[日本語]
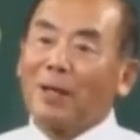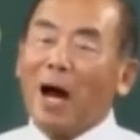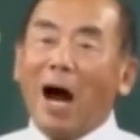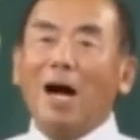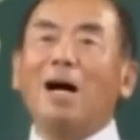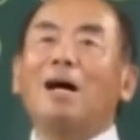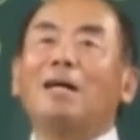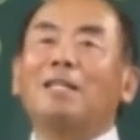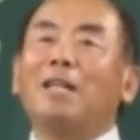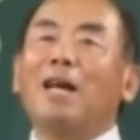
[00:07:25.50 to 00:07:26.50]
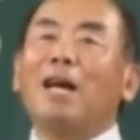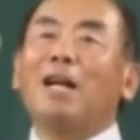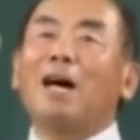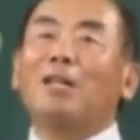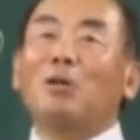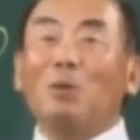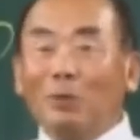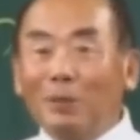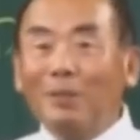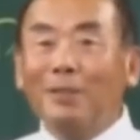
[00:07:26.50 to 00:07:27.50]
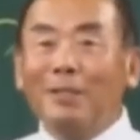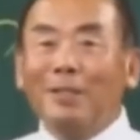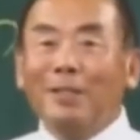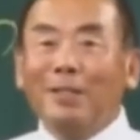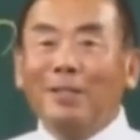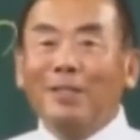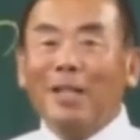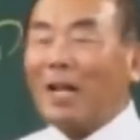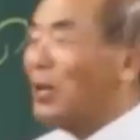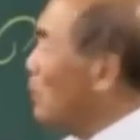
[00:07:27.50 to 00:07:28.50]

ああ綺麗やなと思うなん